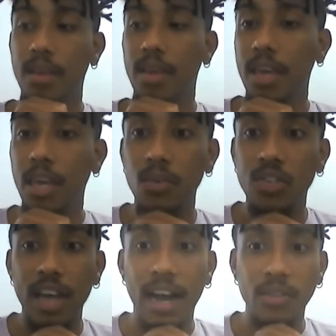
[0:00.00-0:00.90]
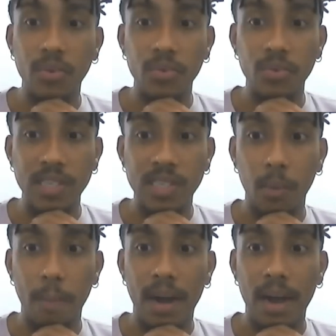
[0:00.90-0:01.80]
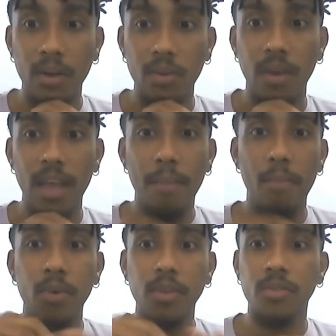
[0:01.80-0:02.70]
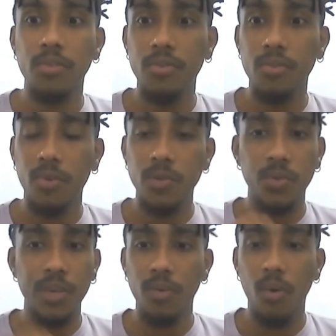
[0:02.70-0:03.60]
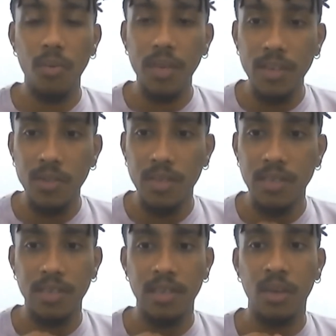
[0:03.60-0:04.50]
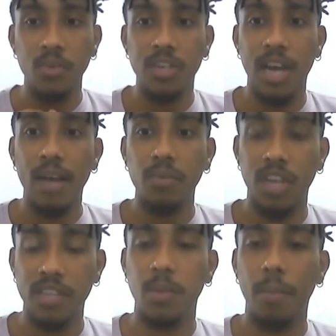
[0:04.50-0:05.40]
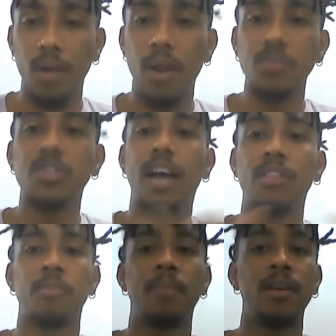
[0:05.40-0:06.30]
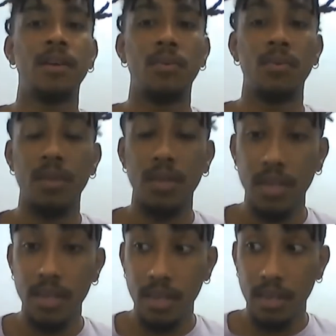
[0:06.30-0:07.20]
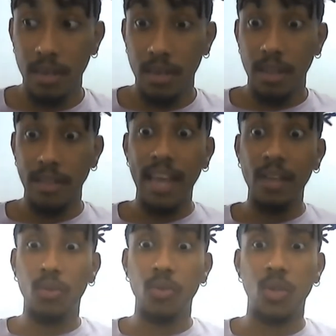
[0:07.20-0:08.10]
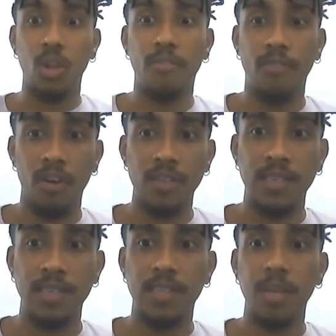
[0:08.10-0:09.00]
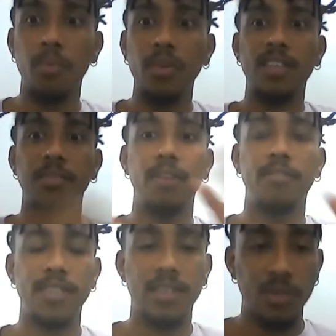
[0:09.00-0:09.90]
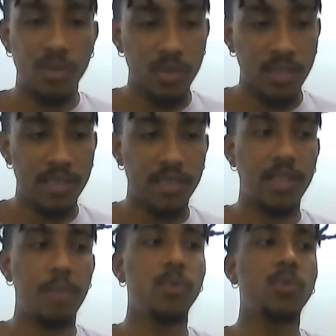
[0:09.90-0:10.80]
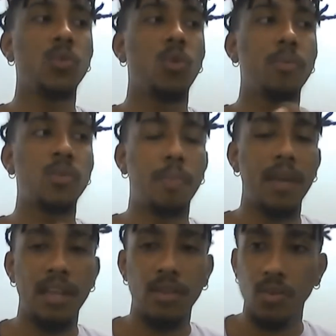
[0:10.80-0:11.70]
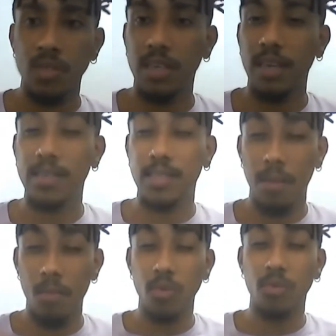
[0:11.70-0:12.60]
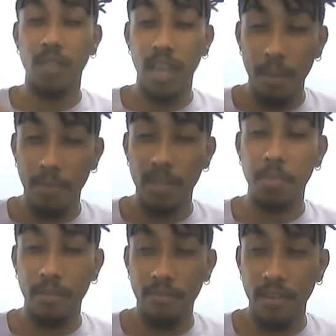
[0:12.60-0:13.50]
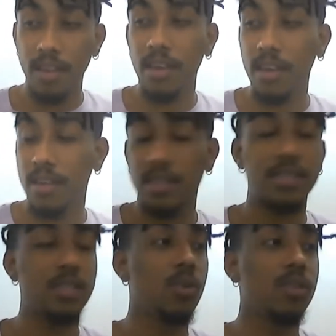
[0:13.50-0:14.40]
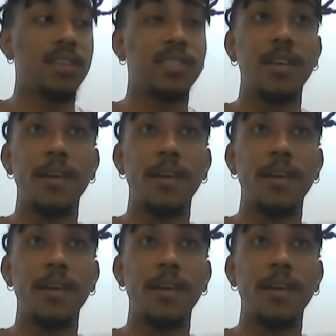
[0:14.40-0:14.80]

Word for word: E o teatro em São Paulo é muito construído com isso, assim, né? O teatro, o teatro de São Paulo é um teatro branco. Dentro dos holofotes, existem muitas manifestações, existem muitos grupos pretos que existem há muito tempo nas periferias, em outras